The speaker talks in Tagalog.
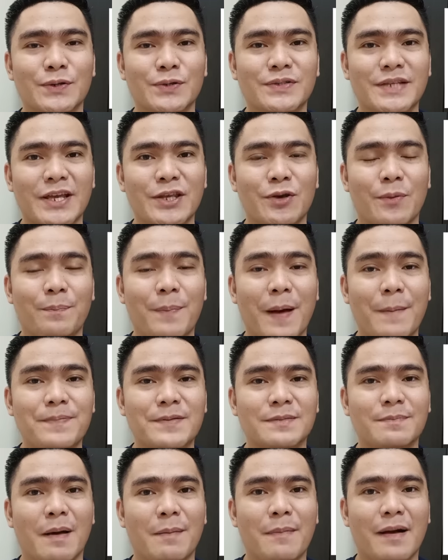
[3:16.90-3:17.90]
nyo sa inyong
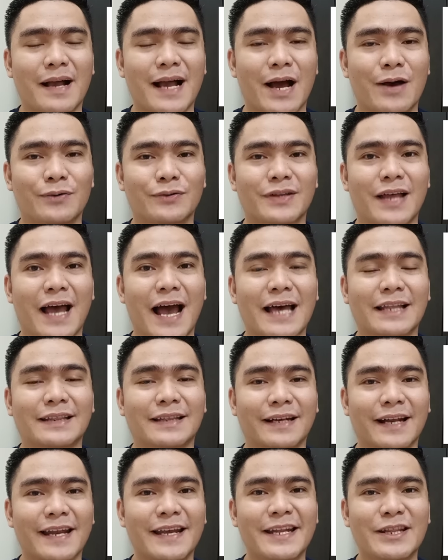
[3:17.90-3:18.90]
Papasbam account at
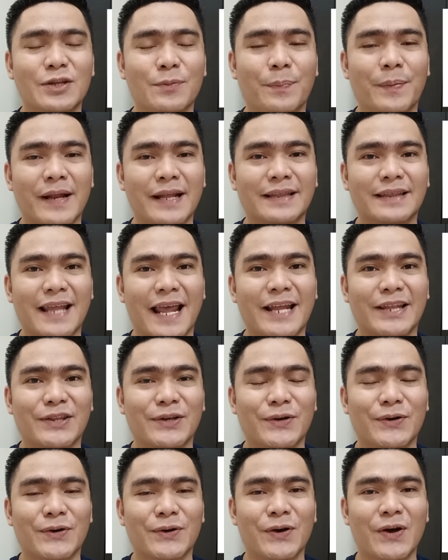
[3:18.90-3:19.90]
ready to print na
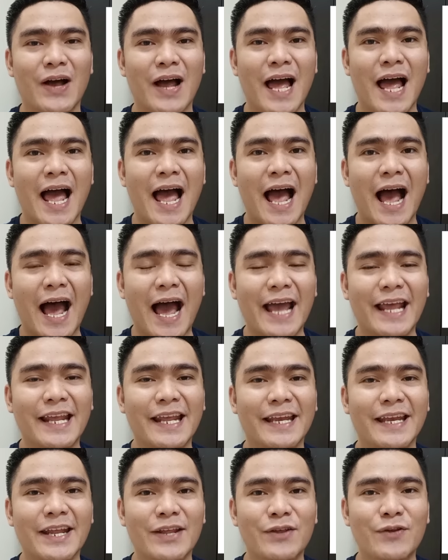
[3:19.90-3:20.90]
ito, ay
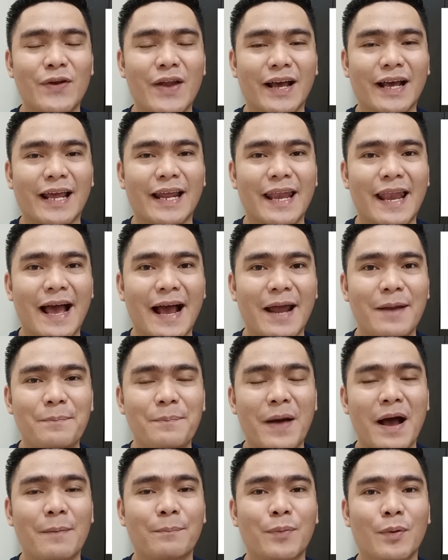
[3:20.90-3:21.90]
hindi nyo na
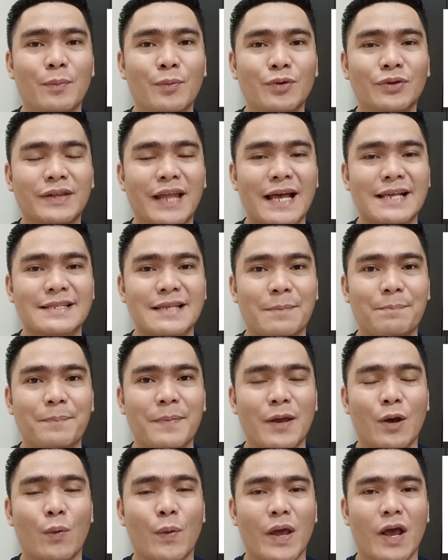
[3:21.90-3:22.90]
kailangan pang pumunta sa
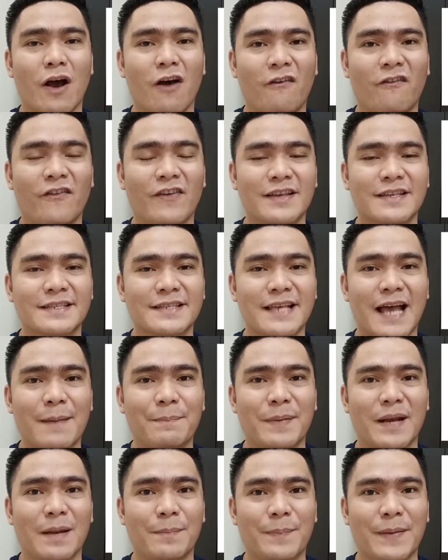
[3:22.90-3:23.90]
POA office
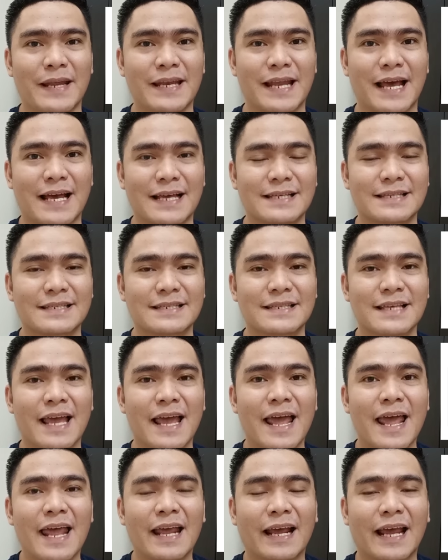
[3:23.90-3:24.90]
sa Pilipinas.
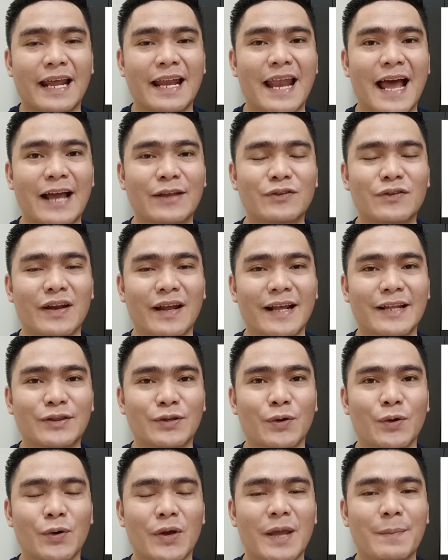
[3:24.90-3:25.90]
Kailangan nyo lang
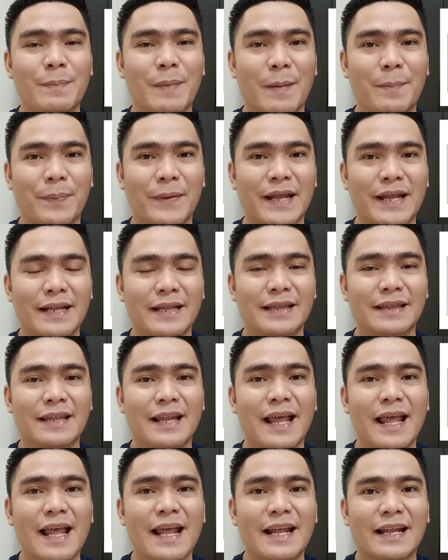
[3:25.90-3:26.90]
ito ipaprint.
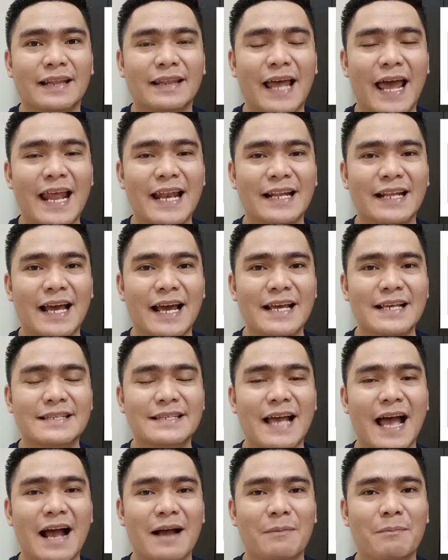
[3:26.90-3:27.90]
Dahil
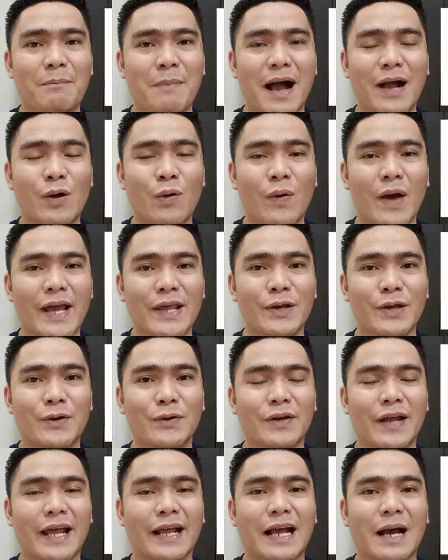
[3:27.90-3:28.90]
guys, ang bago
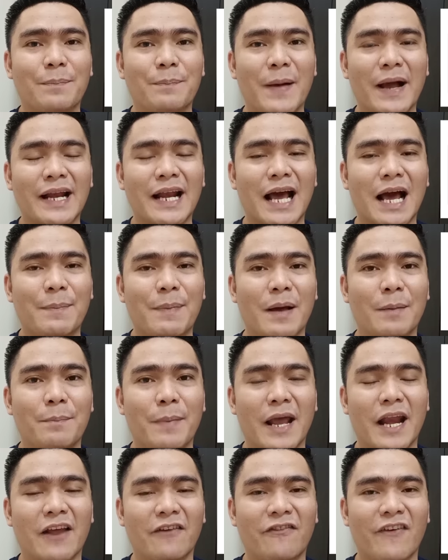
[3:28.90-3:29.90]
ngayon ay kapag
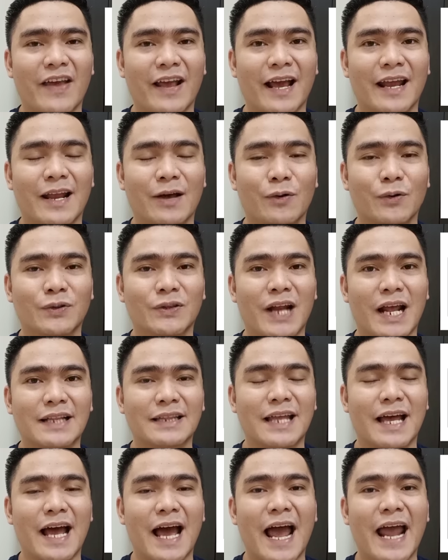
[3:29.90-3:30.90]
nakapag-verify ka ng
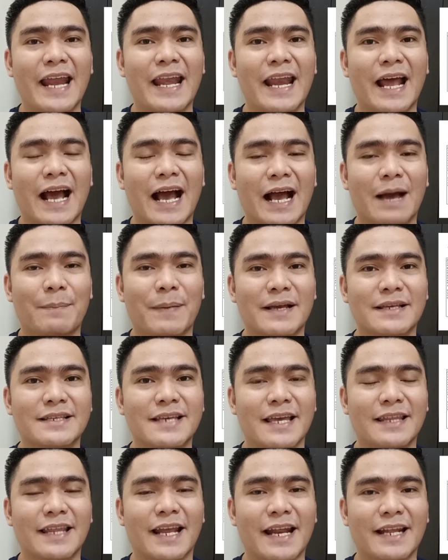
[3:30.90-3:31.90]
kontrata ay
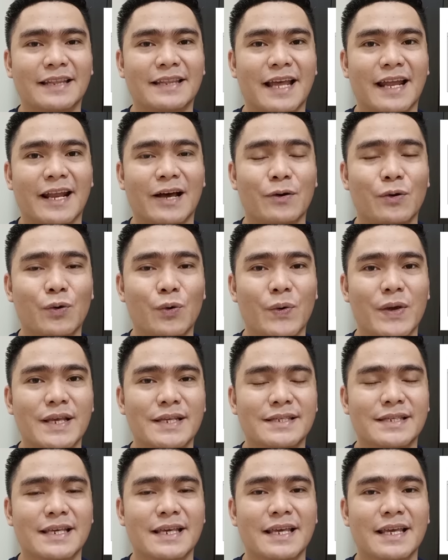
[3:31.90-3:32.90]
nakakapag-generate na ng
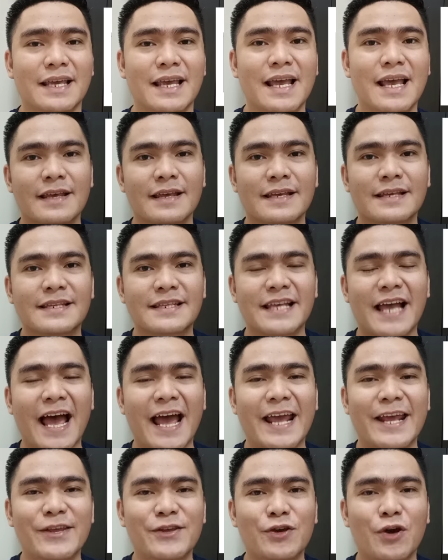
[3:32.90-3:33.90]
OEC
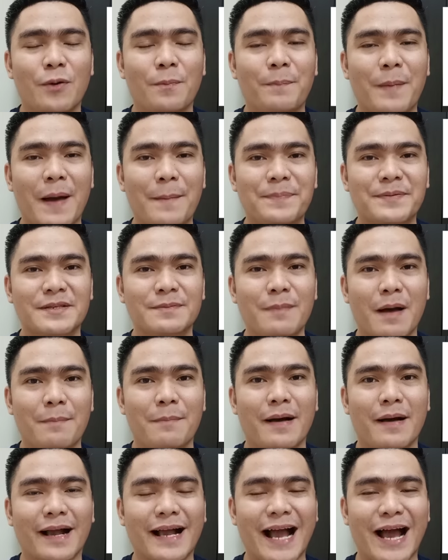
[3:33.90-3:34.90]
sa inyong
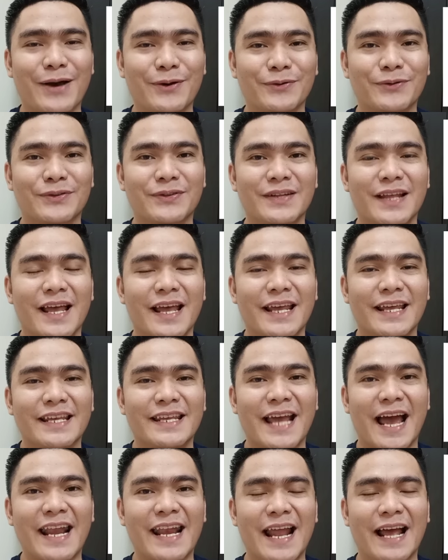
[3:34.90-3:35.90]
Papsbam account.
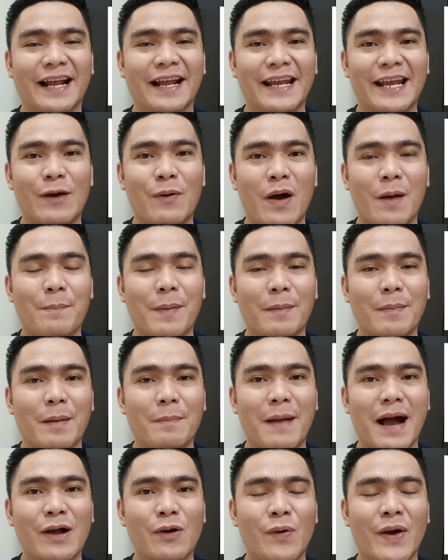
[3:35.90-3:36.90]
Yan ang ginawang
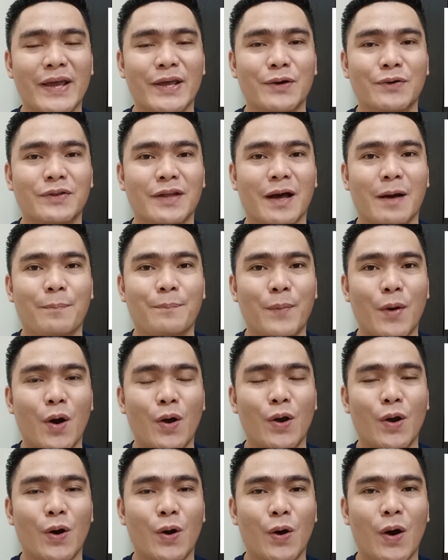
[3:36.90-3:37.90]
pagbabago ngayon ng
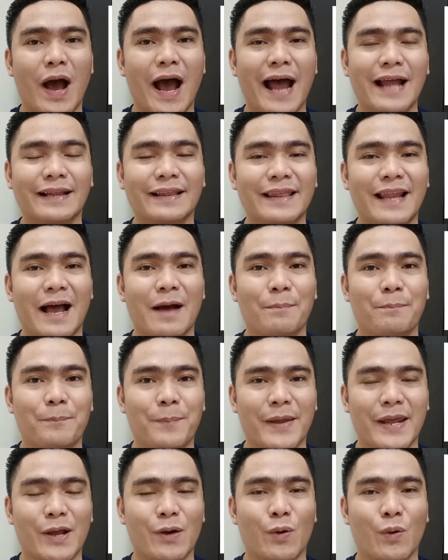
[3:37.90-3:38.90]
polo at ng
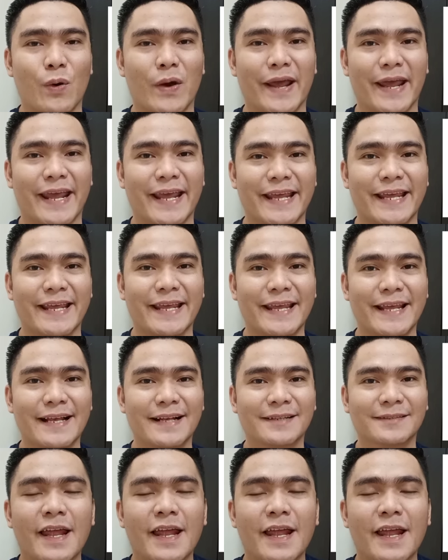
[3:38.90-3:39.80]
POA.